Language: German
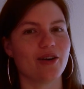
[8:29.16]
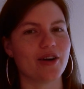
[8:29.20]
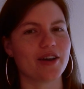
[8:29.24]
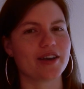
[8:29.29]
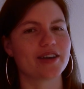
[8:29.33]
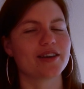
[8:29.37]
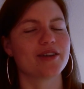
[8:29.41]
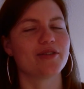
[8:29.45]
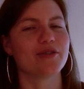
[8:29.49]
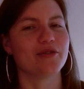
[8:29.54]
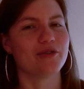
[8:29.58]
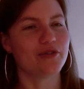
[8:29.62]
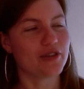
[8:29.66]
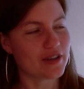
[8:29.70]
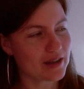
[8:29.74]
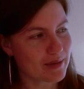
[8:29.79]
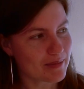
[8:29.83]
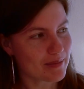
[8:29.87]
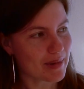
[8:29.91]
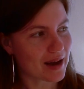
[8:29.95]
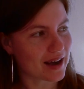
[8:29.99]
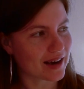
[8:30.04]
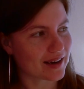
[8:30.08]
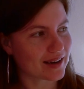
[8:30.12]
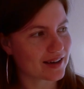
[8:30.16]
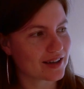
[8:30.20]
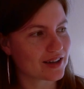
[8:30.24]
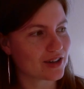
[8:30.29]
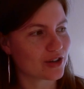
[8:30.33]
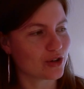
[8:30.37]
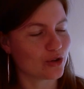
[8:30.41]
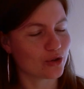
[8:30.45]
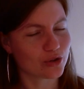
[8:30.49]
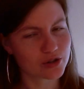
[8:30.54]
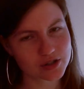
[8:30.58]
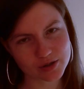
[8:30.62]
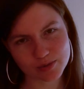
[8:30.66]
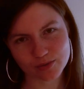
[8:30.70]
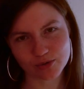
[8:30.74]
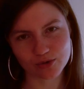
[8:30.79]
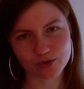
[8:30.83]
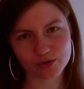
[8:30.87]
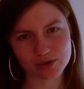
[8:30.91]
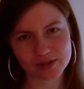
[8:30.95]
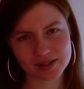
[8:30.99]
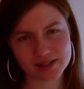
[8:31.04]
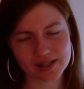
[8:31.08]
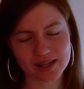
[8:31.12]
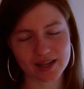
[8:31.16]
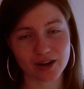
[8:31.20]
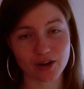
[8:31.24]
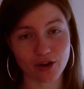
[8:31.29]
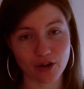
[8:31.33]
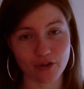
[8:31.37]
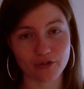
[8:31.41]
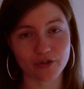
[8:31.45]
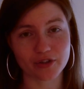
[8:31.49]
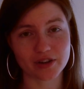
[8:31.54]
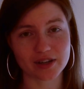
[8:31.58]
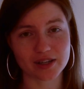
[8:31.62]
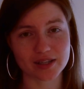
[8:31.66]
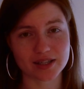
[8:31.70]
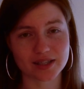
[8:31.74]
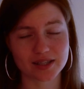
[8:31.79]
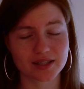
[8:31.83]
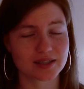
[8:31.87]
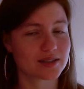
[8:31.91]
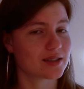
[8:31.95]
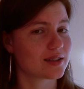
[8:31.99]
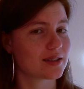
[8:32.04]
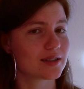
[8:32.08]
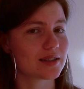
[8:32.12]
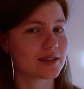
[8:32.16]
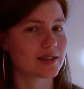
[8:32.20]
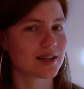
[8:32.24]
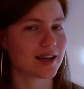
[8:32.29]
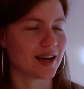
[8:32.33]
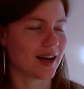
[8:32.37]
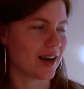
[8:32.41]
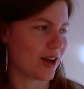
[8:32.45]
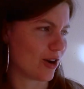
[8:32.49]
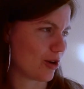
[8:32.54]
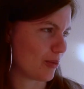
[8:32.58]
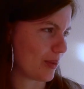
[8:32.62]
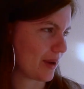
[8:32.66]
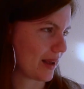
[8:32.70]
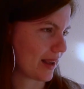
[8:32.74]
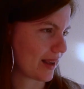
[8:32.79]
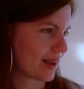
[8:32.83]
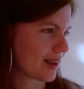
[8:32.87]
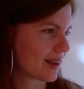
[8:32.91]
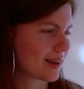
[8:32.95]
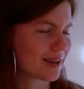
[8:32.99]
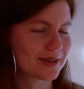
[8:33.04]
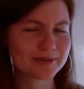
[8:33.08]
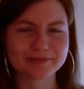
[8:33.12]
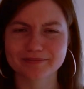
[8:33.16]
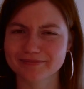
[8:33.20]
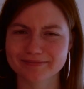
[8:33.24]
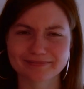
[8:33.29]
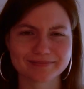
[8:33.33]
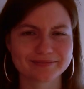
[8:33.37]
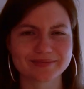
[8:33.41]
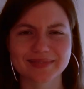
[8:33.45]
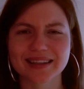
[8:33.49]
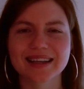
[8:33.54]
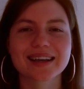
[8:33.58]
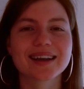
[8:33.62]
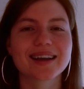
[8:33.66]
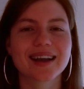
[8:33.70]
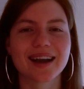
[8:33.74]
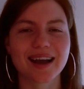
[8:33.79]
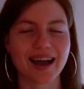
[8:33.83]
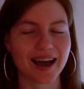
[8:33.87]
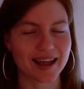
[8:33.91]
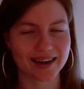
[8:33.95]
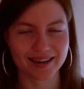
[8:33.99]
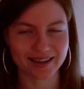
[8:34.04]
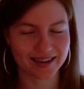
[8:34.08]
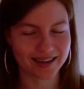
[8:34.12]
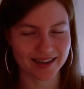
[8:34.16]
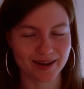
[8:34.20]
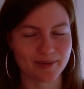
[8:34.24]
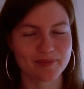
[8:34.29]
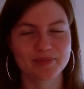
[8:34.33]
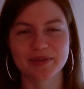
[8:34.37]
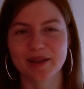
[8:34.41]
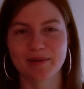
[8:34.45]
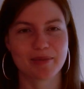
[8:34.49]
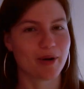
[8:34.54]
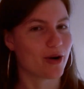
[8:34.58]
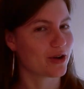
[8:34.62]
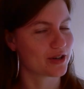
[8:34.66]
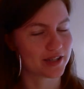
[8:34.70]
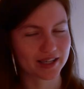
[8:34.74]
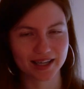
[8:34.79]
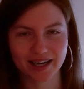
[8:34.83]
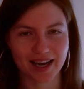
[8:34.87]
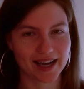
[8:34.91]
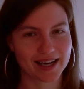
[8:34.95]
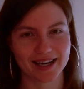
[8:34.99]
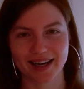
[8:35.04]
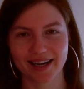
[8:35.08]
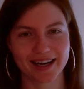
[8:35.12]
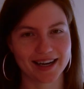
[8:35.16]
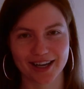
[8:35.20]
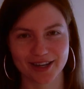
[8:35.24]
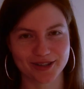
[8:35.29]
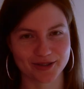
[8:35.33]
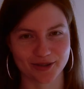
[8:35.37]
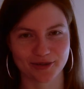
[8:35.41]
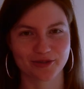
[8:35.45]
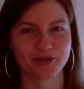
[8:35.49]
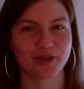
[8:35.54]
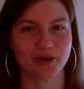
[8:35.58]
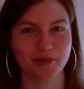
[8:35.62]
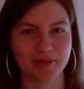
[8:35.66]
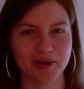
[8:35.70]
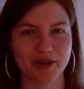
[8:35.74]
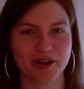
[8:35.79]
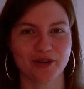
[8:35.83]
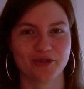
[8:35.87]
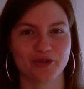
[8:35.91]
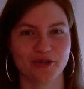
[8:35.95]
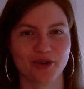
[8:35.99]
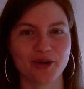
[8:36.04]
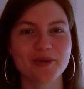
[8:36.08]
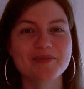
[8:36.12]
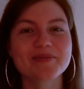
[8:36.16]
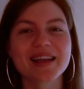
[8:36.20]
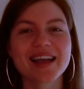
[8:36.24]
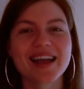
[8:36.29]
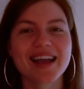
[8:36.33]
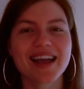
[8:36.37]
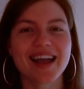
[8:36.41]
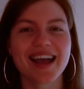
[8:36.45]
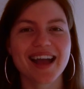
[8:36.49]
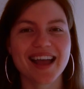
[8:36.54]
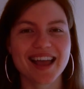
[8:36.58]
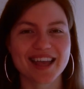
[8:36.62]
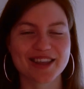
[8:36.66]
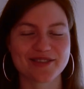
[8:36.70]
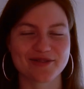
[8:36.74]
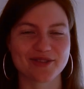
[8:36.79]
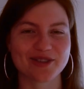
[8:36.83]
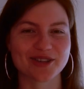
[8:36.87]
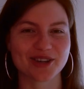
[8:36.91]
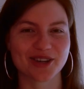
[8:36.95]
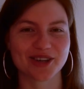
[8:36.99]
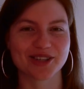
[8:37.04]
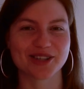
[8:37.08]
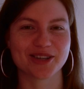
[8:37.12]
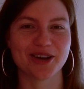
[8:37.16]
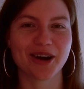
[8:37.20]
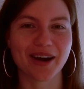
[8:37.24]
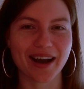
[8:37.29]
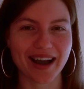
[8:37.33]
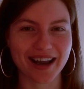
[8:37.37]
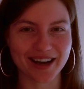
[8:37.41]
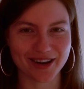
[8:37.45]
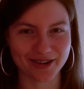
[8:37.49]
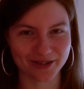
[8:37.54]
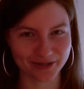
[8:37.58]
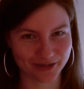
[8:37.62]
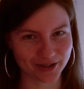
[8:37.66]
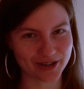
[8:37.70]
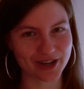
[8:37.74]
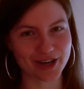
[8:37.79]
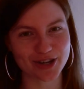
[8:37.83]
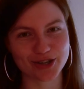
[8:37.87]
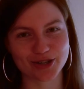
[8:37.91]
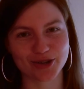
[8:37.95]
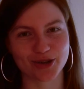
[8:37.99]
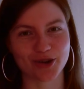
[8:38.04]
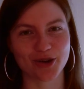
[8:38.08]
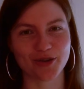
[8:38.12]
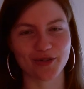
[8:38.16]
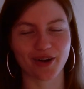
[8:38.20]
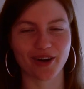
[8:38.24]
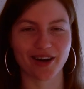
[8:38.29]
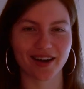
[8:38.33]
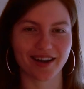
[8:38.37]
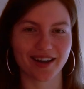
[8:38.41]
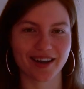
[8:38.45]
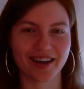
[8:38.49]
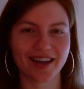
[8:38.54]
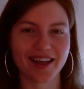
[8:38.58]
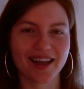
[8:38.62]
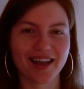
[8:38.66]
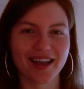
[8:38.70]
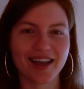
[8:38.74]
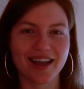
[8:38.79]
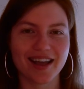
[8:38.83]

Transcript: euch, wie man Nussmus löffelt, glaube ich, kann jeder. Da braucht ihr keine Anleitung von mir dafür. Ich wünsche euch noch eine wunderschöne Woche.